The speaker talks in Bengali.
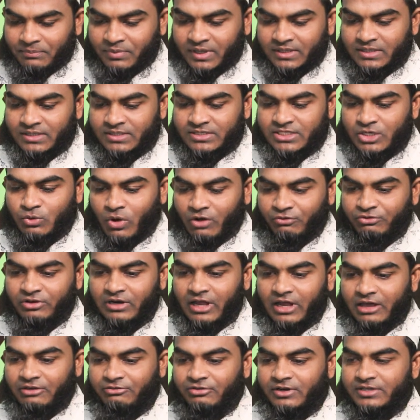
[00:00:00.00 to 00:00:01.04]
আপনাদের যে
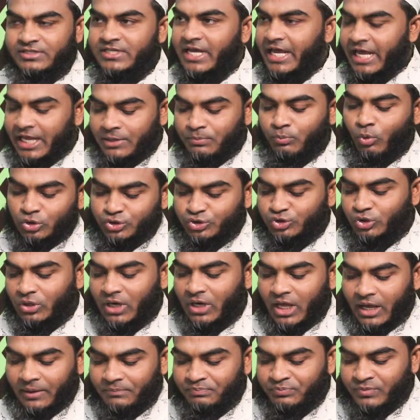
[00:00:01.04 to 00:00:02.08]
ওয়াফি লাইফের যে এই পথ
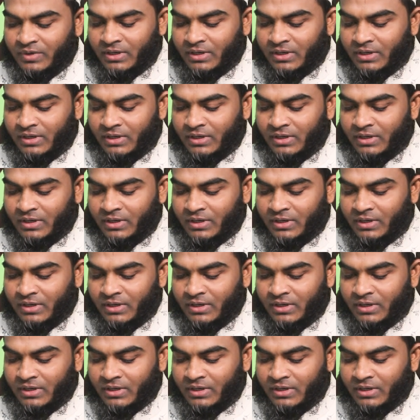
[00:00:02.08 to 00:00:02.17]
চলা